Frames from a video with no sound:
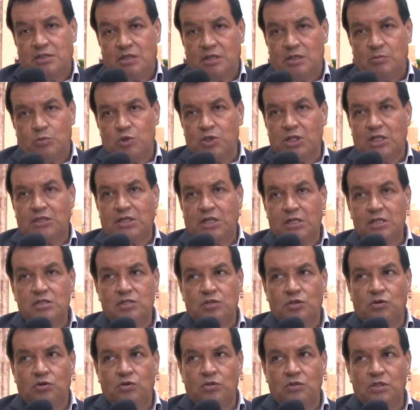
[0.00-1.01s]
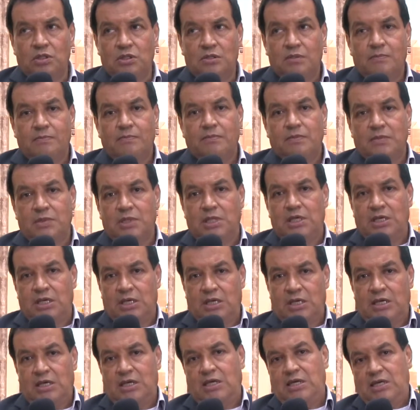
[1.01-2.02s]
tenemos la tradición de
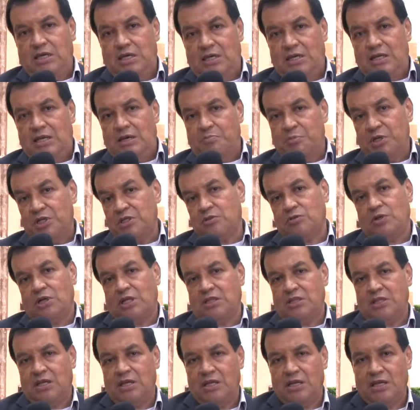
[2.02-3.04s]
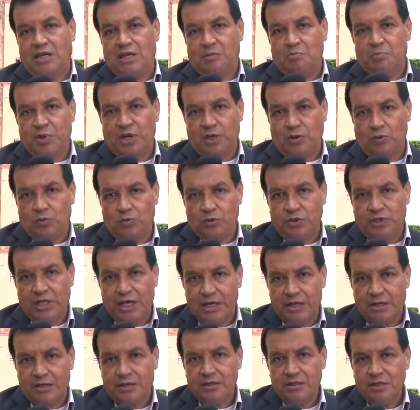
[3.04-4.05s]
que la persona tiene que
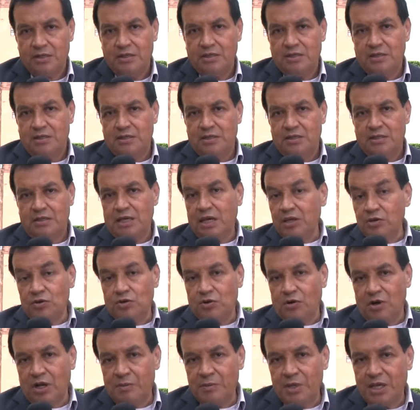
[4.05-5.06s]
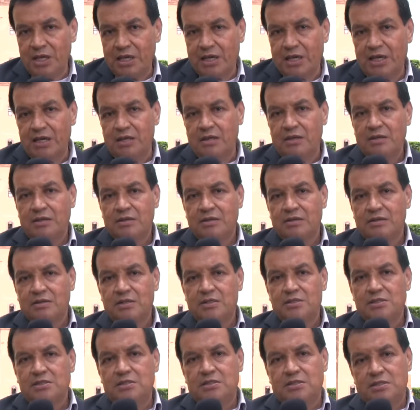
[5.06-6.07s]
preguntar, ¿ya lloró la Virgen?
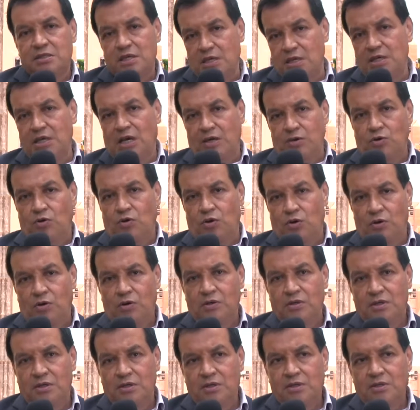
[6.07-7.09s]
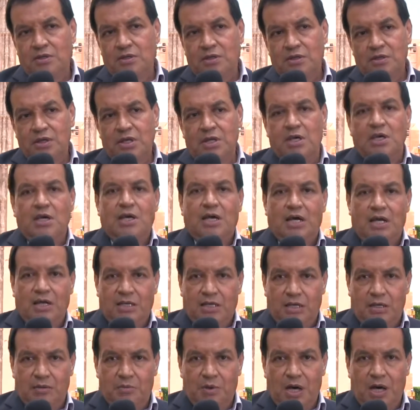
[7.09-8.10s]
Sí, ya lloró. Y
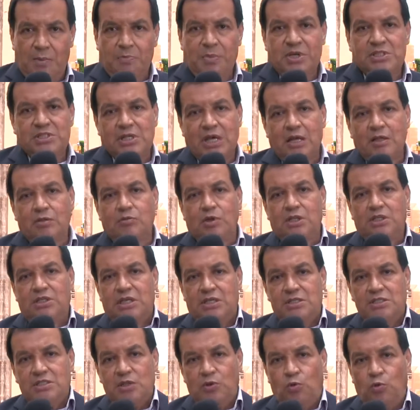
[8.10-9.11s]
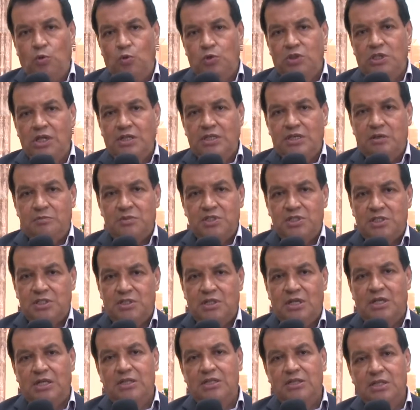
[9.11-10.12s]
al que va pasando, al transeúnte, al que
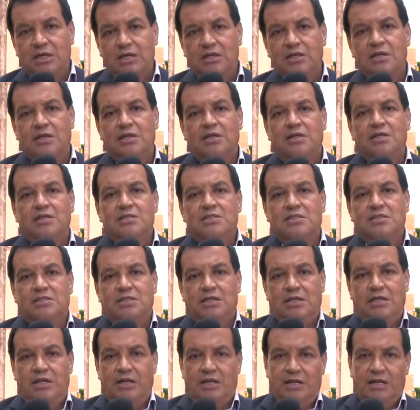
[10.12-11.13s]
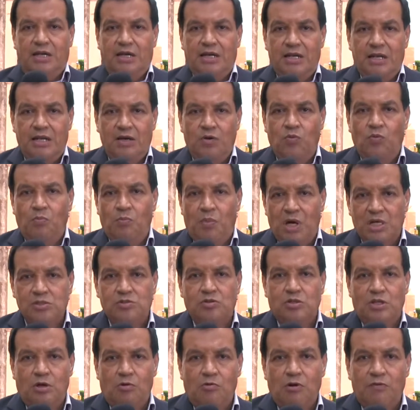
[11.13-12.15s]
visita el altar, se le regala un
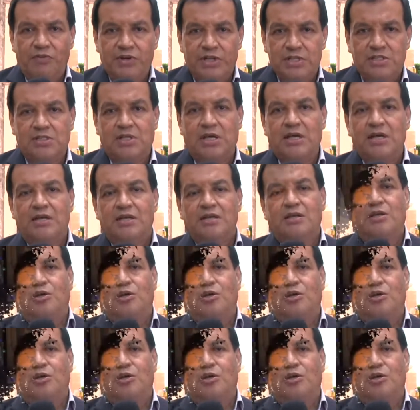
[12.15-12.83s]
vaso de agua fresca